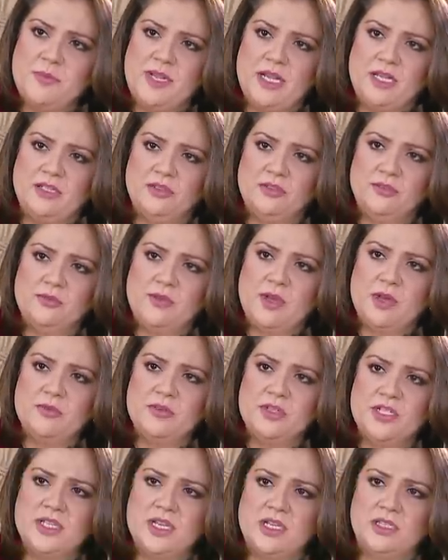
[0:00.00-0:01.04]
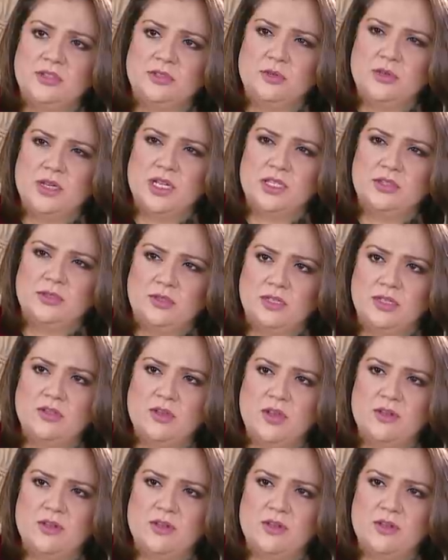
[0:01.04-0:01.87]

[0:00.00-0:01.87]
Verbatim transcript: मिला थ्रू आउट या थोड़ा फैमिली से